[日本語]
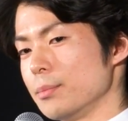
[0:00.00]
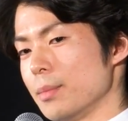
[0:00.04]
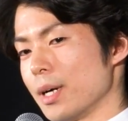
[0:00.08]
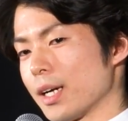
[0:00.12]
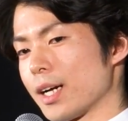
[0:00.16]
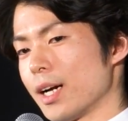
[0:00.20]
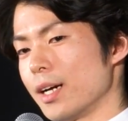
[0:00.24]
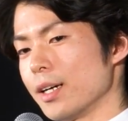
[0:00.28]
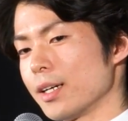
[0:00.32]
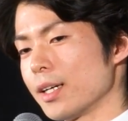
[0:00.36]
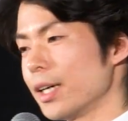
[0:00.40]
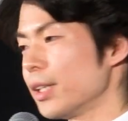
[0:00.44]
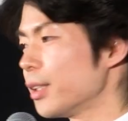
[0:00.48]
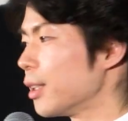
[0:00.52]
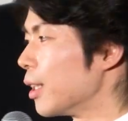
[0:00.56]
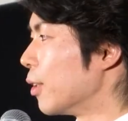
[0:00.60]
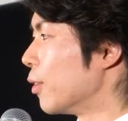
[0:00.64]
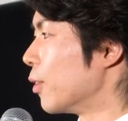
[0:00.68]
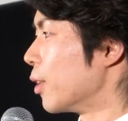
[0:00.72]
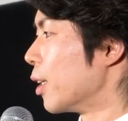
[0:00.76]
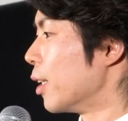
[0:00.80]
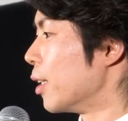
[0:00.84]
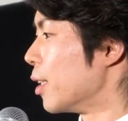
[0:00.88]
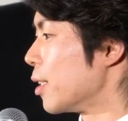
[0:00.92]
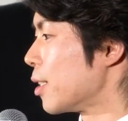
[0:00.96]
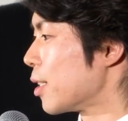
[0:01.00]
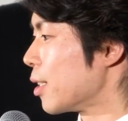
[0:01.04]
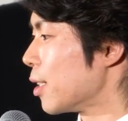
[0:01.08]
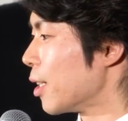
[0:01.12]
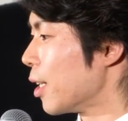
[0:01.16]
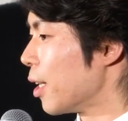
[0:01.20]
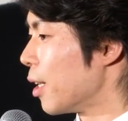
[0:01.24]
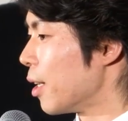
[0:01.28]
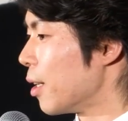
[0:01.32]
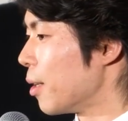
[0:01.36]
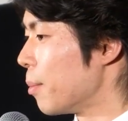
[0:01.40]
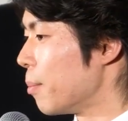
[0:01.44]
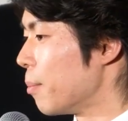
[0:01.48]
まあ、考えたのがです
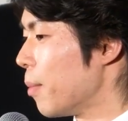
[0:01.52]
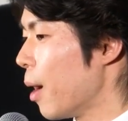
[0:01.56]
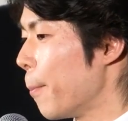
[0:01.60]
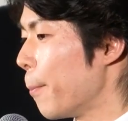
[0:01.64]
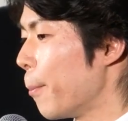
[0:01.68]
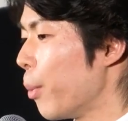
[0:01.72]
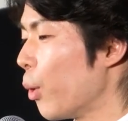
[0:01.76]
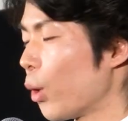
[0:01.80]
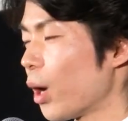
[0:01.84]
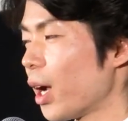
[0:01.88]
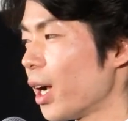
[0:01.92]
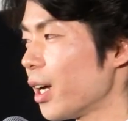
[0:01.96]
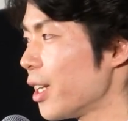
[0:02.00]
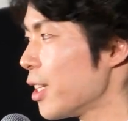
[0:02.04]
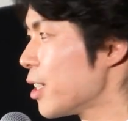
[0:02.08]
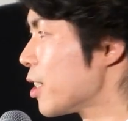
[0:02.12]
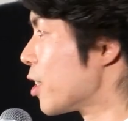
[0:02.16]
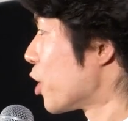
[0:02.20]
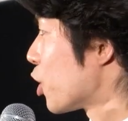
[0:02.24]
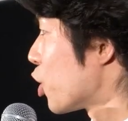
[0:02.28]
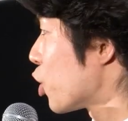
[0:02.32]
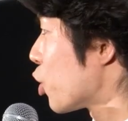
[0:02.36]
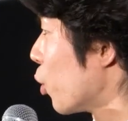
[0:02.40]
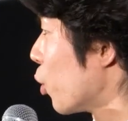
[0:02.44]
ね、まあ、ポラリス